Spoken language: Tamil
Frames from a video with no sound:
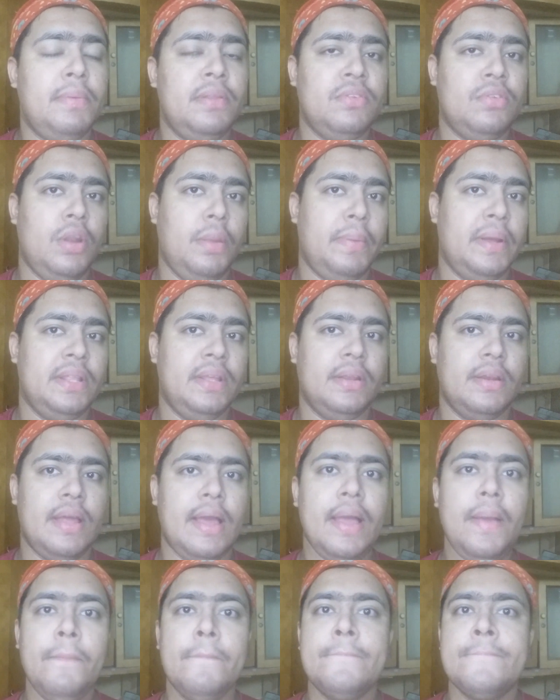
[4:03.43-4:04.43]
அப்படின்னு சொல்லி
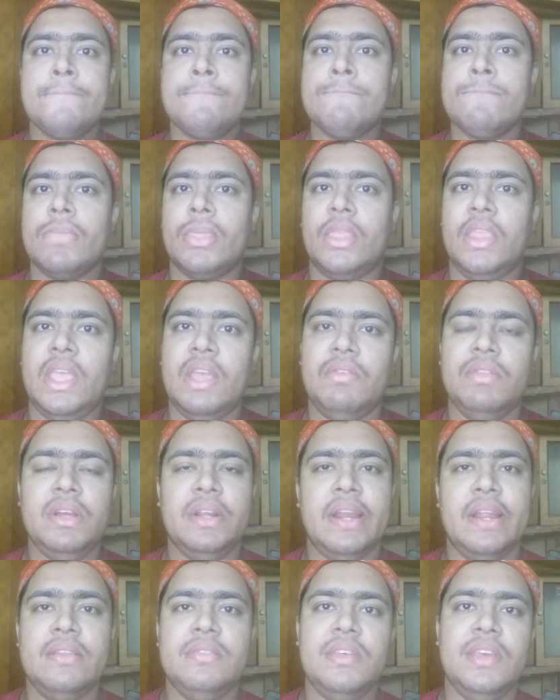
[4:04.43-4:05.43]
பார்த்தீங்கன்னா நீங்கள்
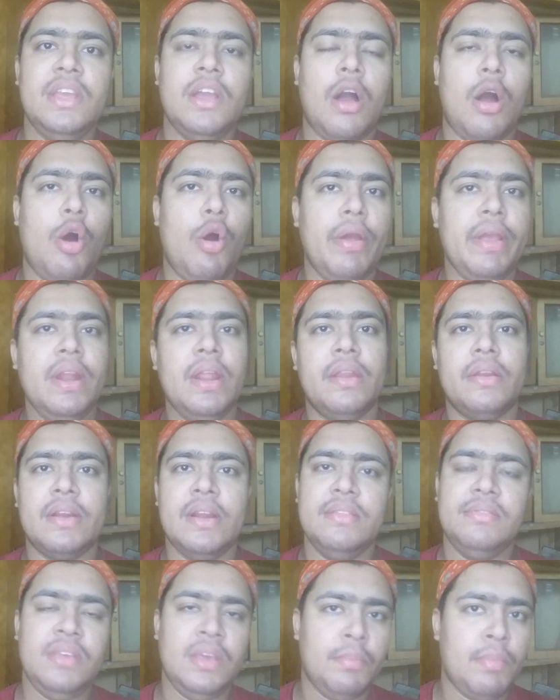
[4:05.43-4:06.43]
வந்து கிளென்சிங் ஆயில் ஆர்
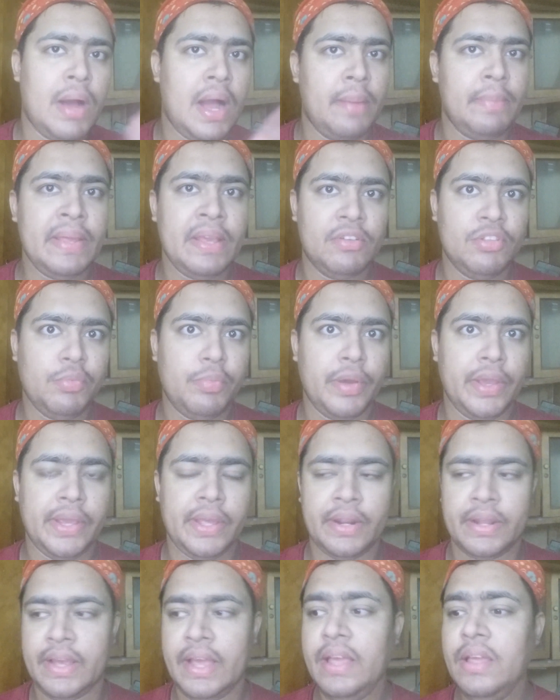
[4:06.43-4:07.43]
கிளென்சிங் பாம் நீங்கள் வந்து
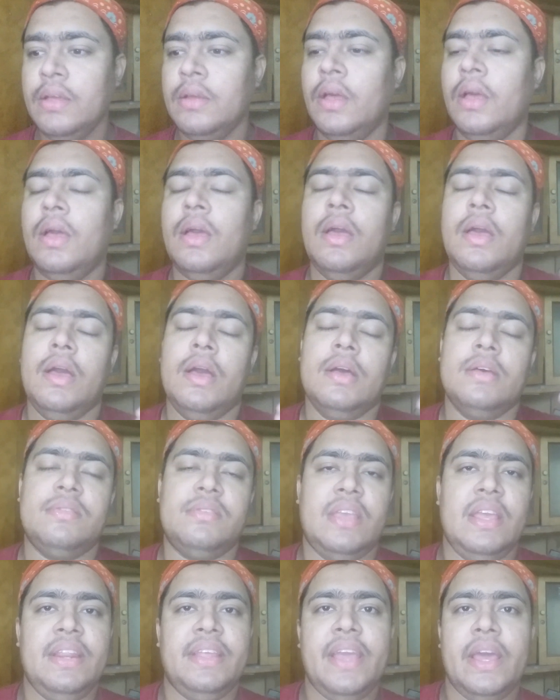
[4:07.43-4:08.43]
போய்க்கிறீங்க
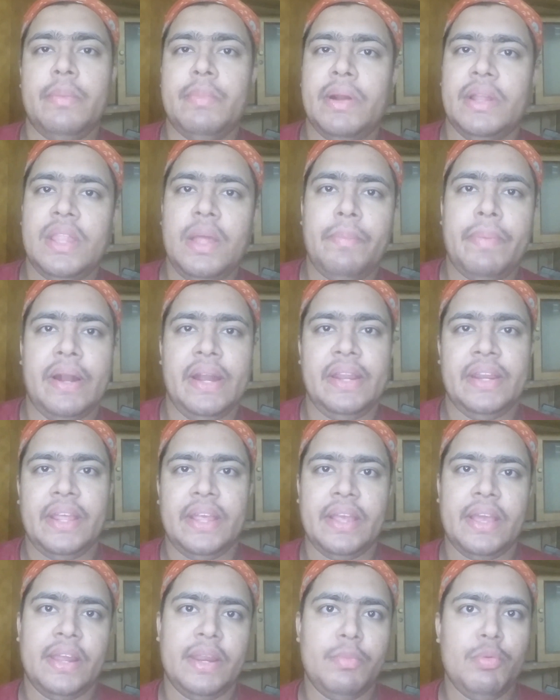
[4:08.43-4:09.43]
ஸ்கின் கேர் மட்டும் தான்
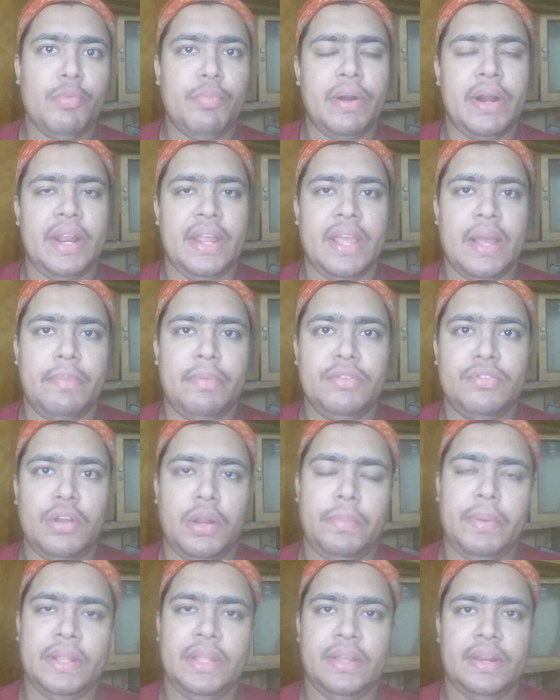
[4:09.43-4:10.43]
பண்ணிருக்கீங்க ரிமூவ் பண்ணுறீங்க அப்படின்னு
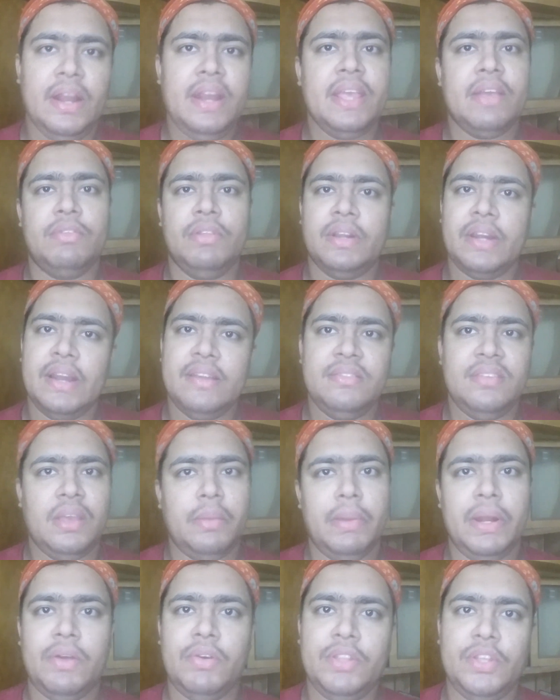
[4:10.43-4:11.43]
சொல்லி பார்த்தீங்கன்னா நீங்கள் வந்து
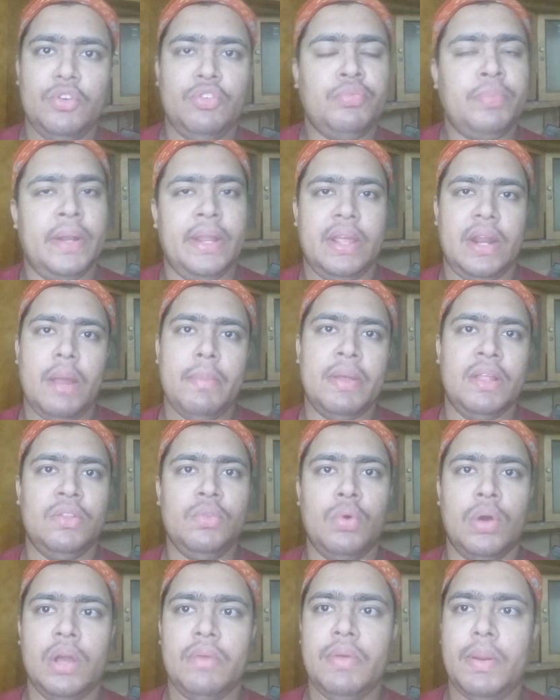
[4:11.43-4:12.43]
கிளென்சிங் மில்க் வந்து யூஸ் பண்ணிக்கலாம் அதாவது
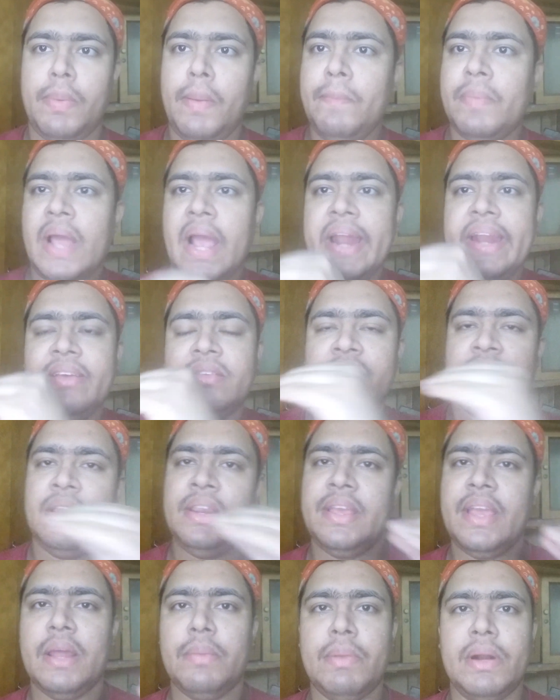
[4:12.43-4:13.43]
வந்து உங்கள் விருப்பம் நான்
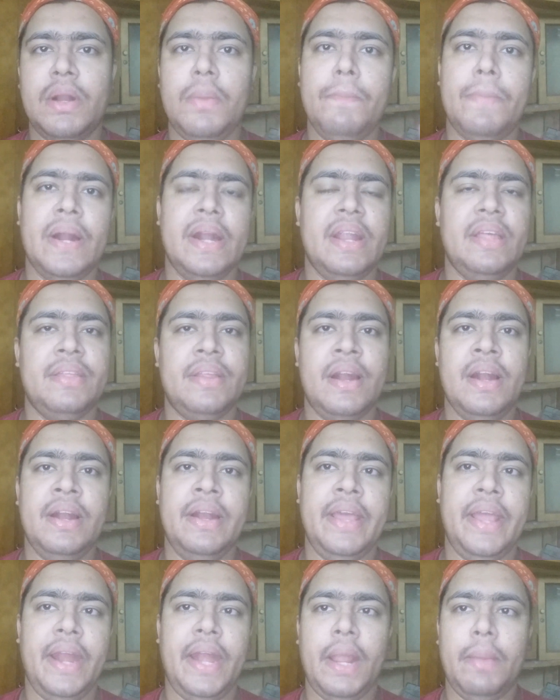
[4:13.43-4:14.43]
ஸ்கின் கேர் மட்டும் பண்ணதுனால
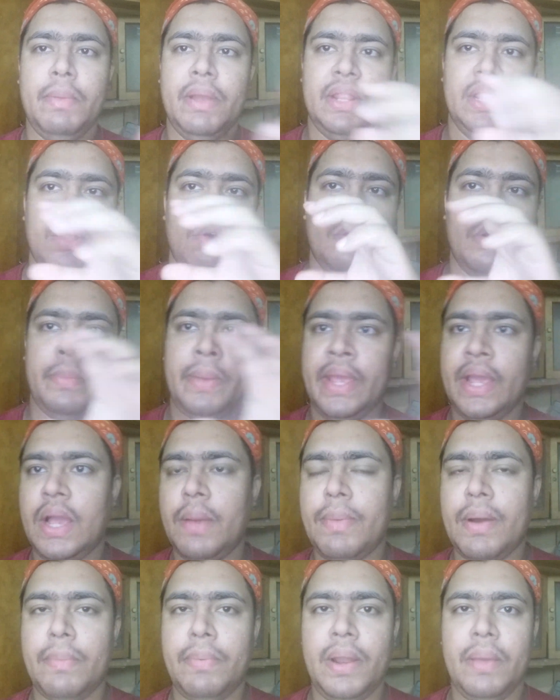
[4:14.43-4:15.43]
டே டைம் எந்த ஒரு
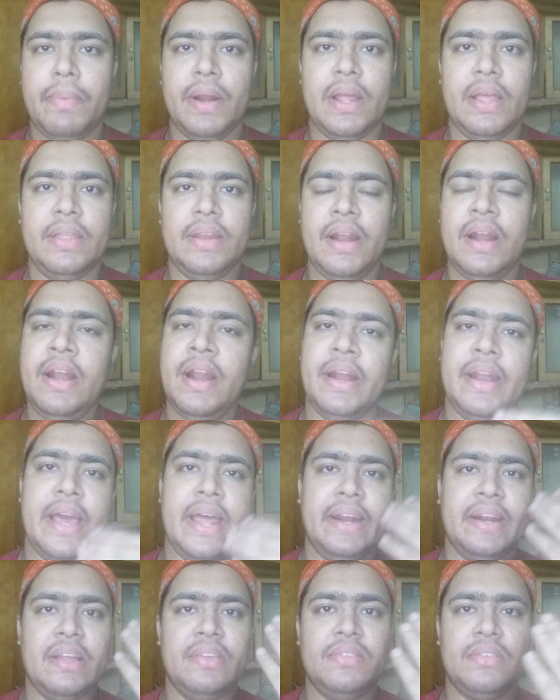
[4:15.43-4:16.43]
மேக்கப் அப்ளை பண்ணாதனால நான்
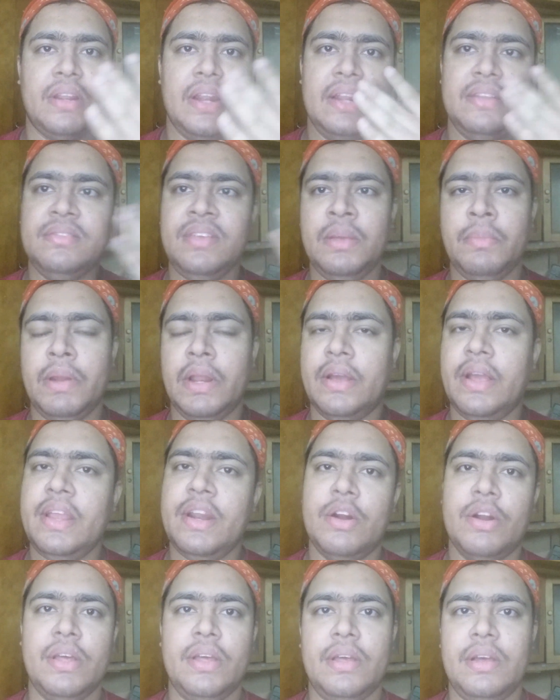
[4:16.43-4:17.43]
டேரெக்டாக கிளென்சிங் மில்க்கு
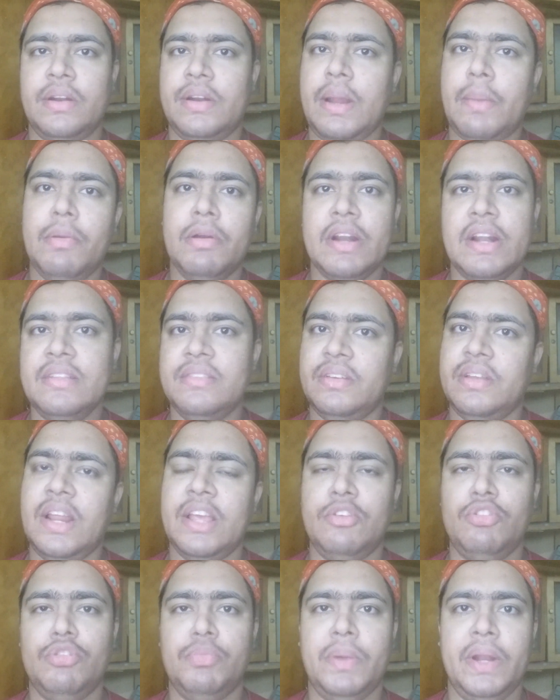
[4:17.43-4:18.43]
என்னோட டபுள் கிளென்சிங்
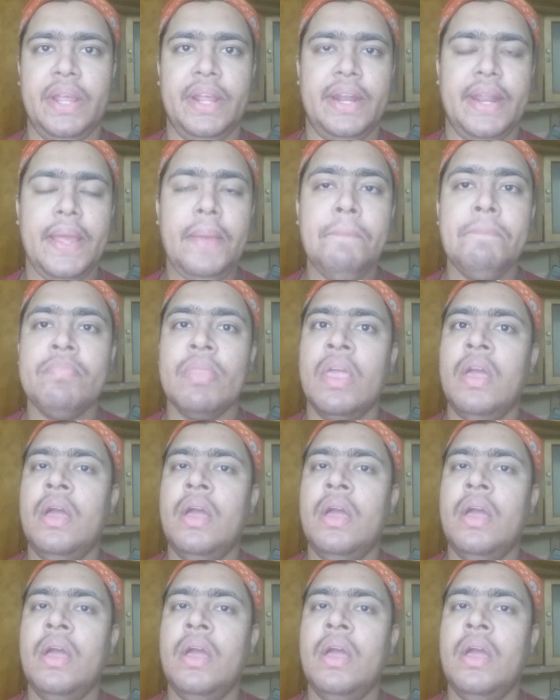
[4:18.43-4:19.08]
நான் யூஸ் பண்ணிக்கிட்டேன்